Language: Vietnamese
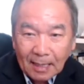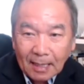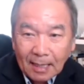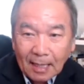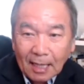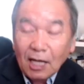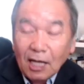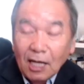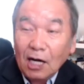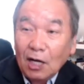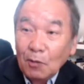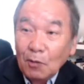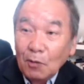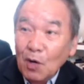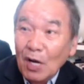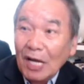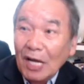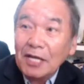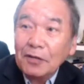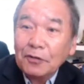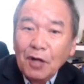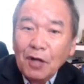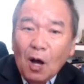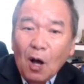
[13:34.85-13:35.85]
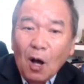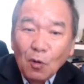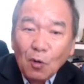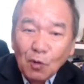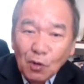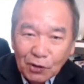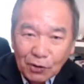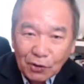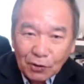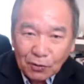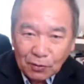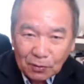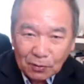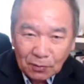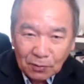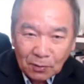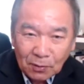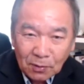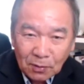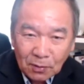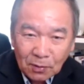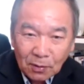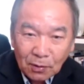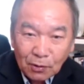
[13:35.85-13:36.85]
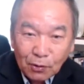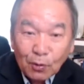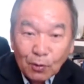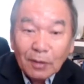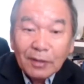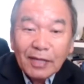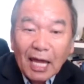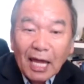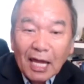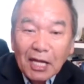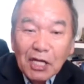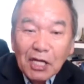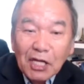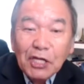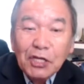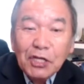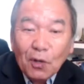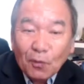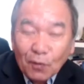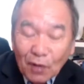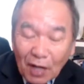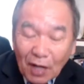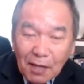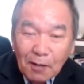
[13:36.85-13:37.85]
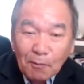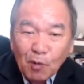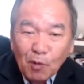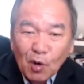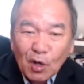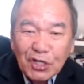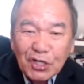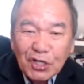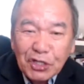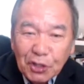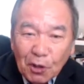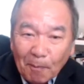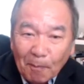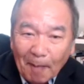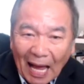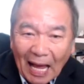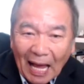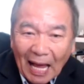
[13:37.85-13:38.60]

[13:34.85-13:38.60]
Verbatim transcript: ai lời mọi ít sao hậu lử thể ý ý bộ chụp